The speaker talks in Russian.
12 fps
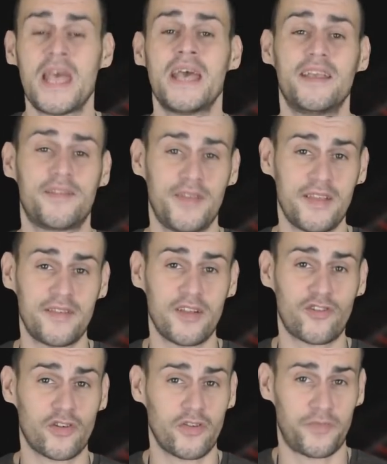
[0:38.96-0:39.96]

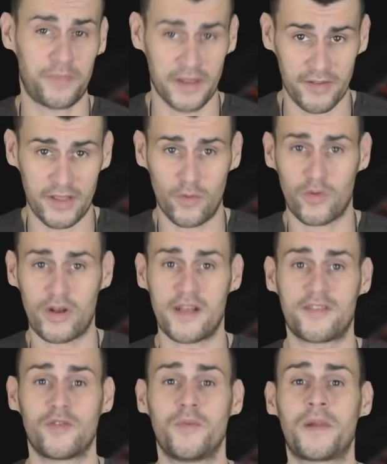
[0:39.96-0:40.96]
Известно, что впервые
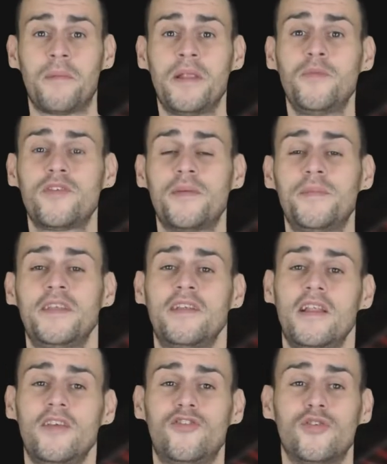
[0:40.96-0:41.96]
указанную проблему
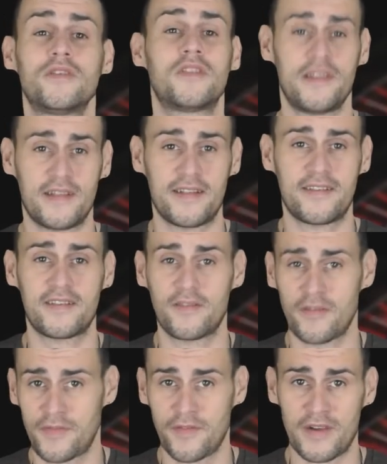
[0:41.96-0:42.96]
заметили еще 13
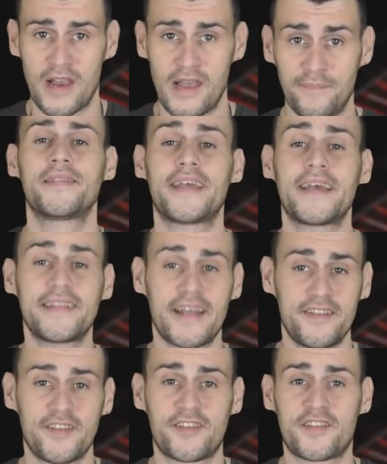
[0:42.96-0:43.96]
февраля.
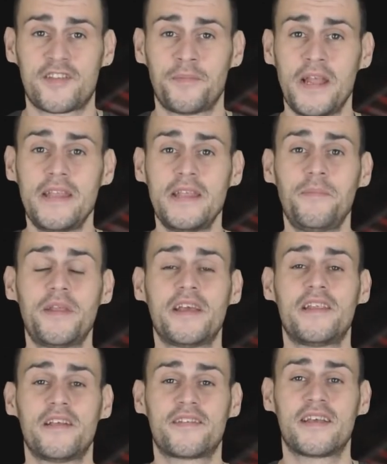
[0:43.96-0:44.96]
Тогда диск сцепления
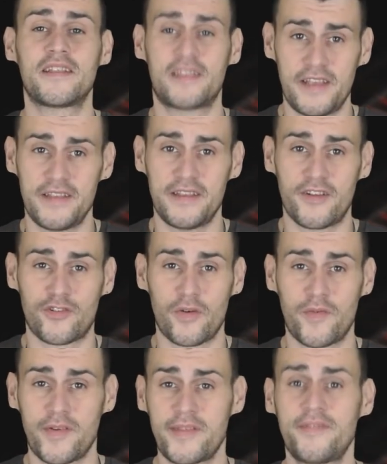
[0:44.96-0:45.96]
перегрелся от трения,
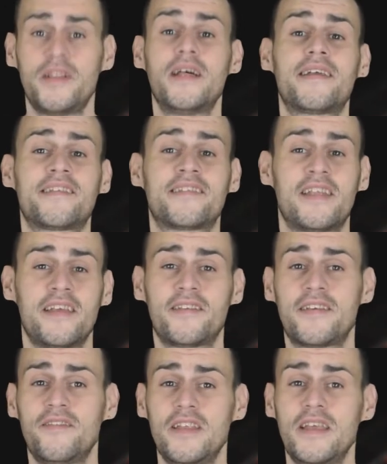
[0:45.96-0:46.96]
что вызвало
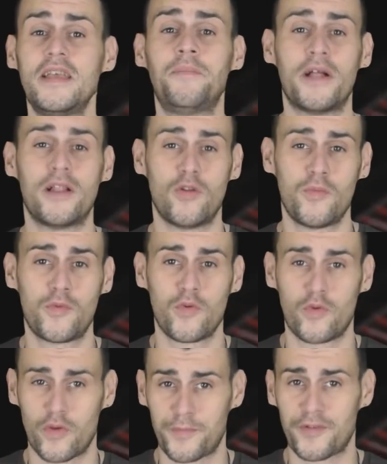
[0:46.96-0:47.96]
растрескивание и поломку
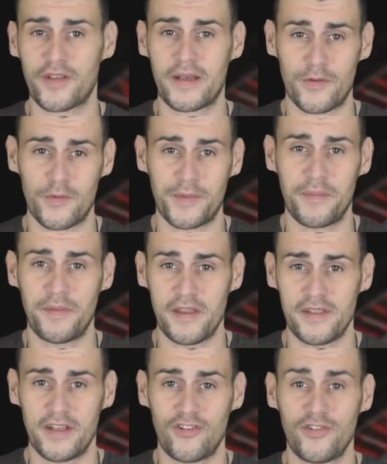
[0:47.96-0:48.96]
корпуса коробки
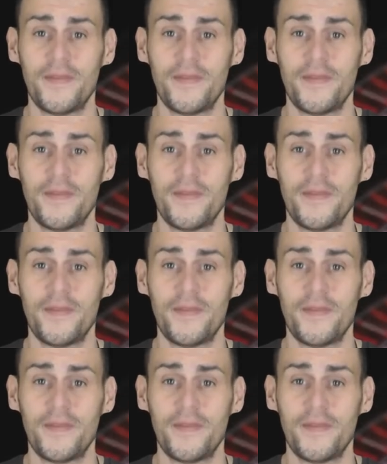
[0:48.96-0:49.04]
передач.